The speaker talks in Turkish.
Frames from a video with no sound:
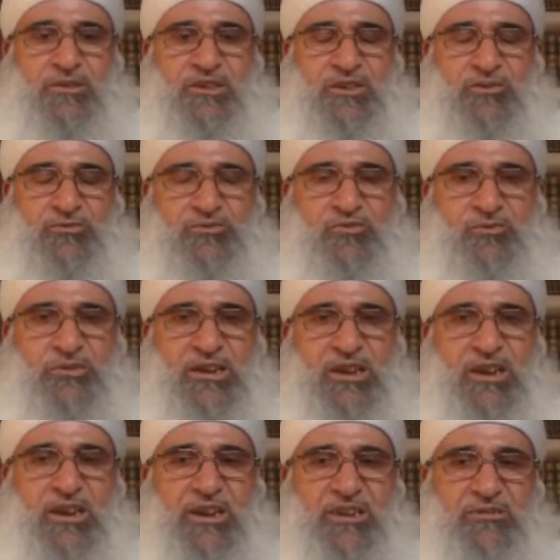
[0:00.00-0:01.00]
Euzu
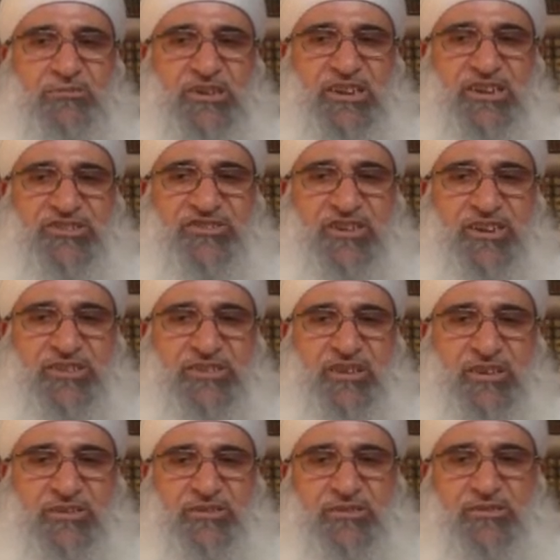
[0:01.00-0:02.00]
billahi
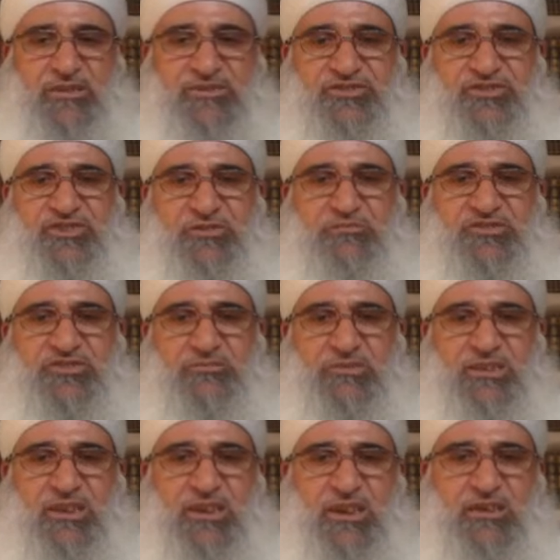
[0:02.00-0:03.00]
mineşşeytanirracim.
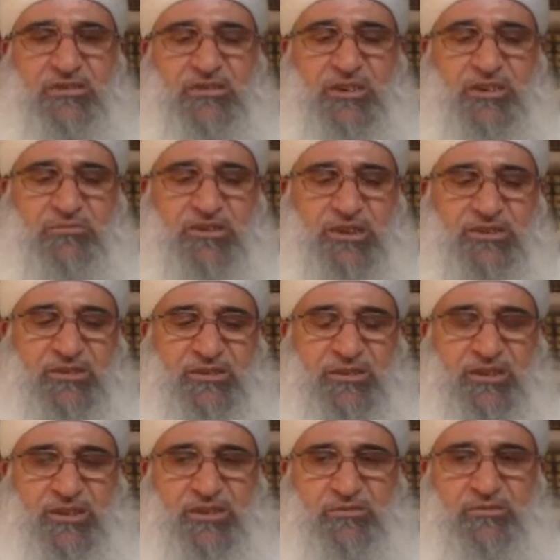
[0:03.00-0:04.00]

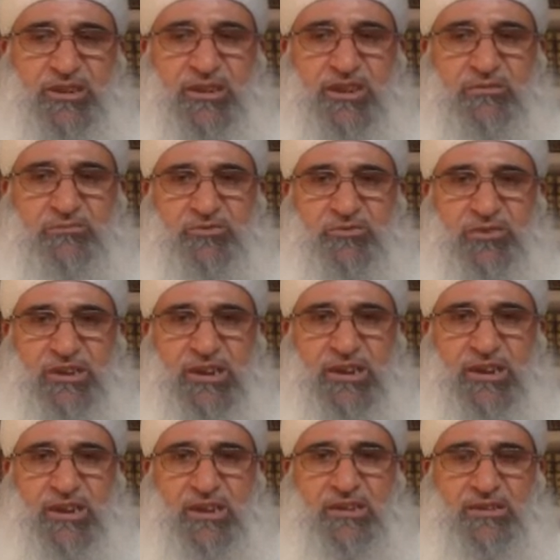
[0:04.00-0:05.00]
Bismillahirrahmanirrahim.
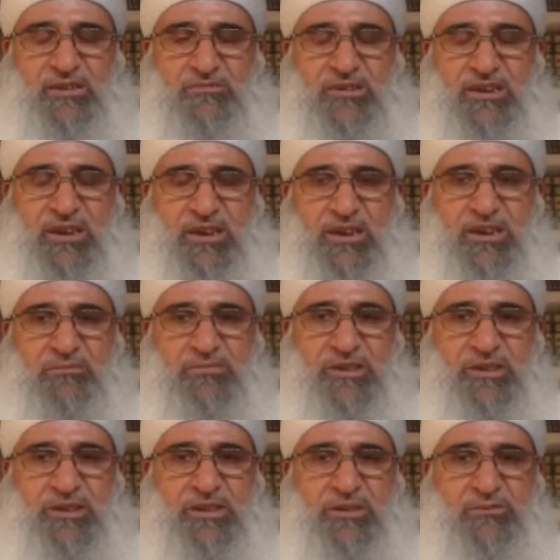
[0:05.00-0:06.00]
Elhamdülillahi rabbil
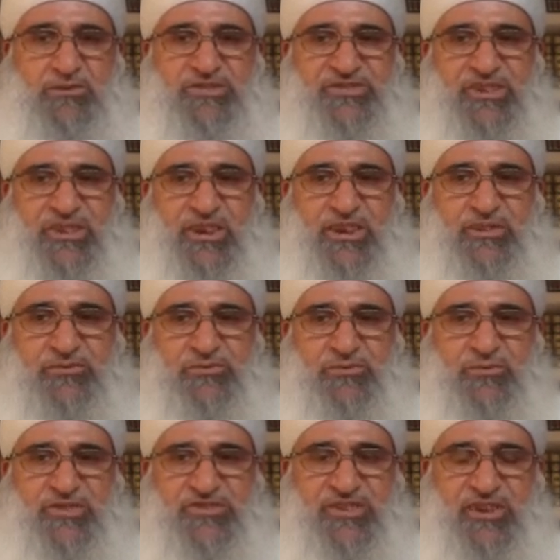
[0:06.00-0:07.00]
alamin ve
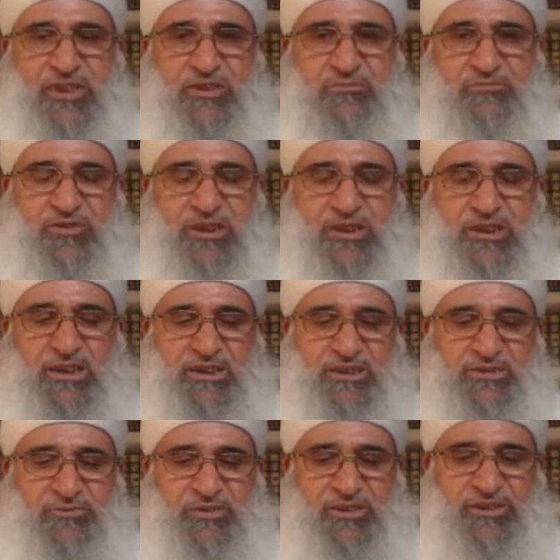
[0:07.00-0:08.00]
salatu ve selamü ala
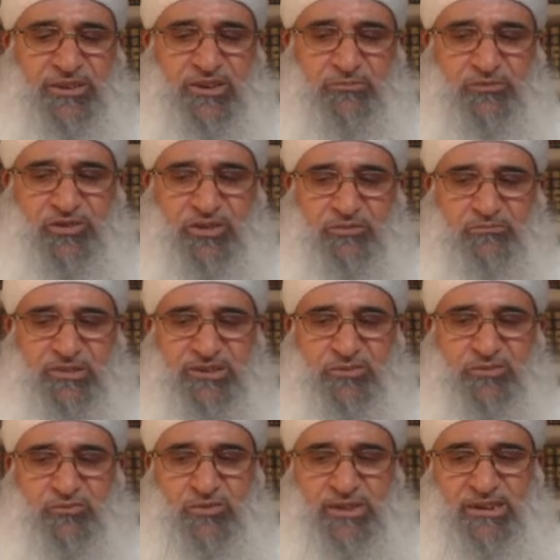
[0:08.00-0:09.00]
resulina
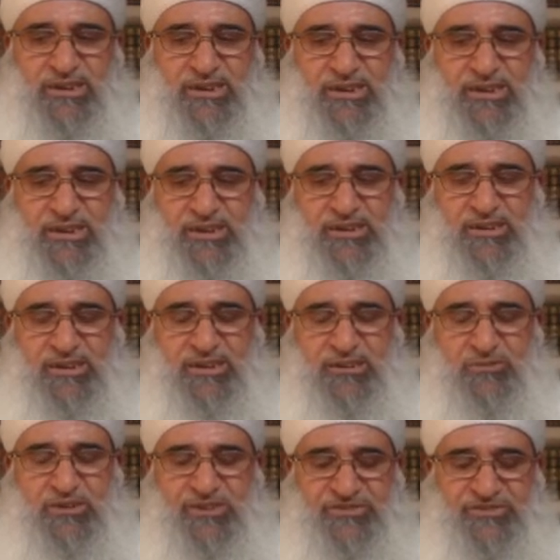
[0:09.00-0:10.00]
Muhammedin ve ala
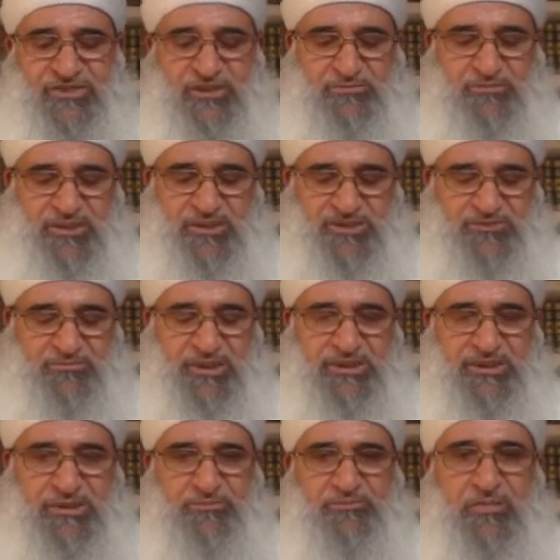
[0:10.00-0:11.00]
alihi ve ashabihi
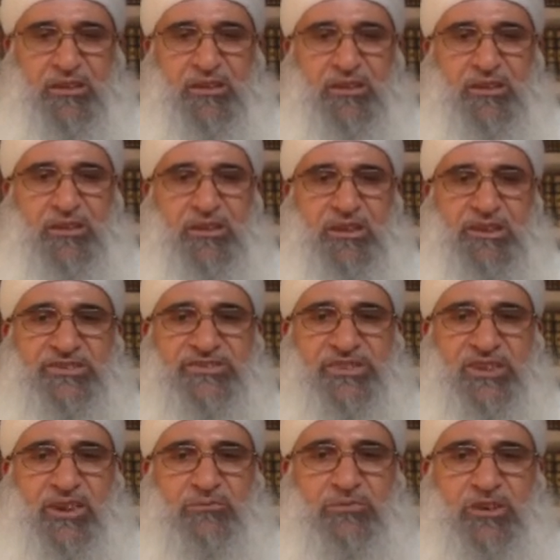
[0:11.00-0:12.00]
ecmaîn.
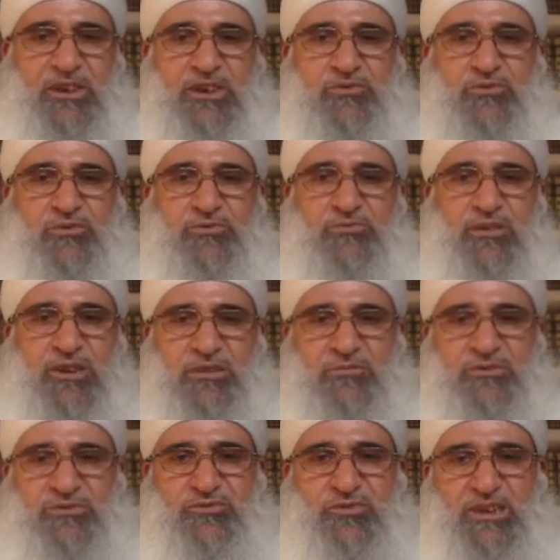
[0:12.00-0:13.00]
Esselamu aleyküm ve
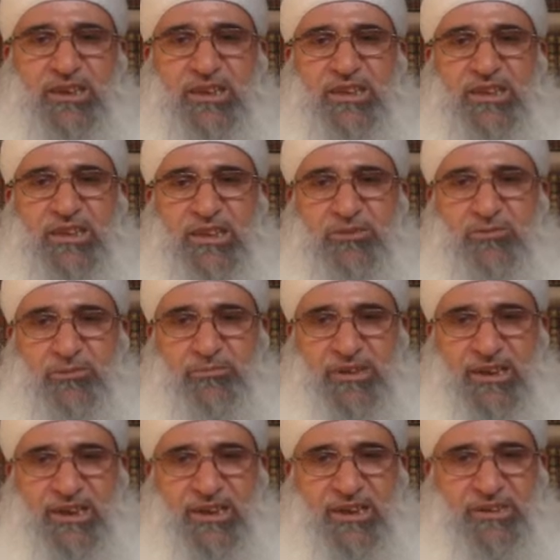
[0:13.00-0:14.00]
rahmetullahi ve
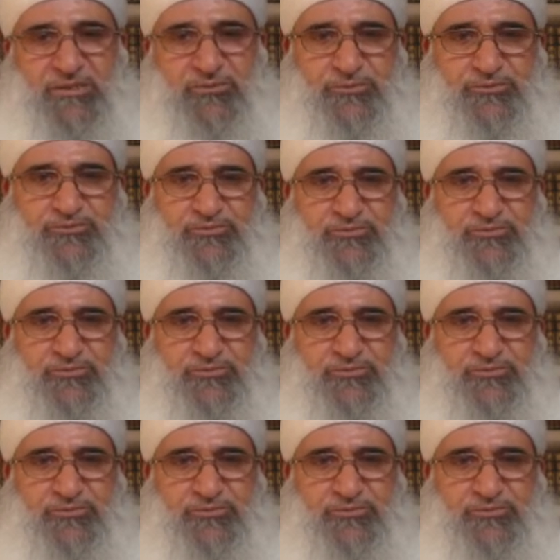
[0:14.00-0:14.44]
berekatuh.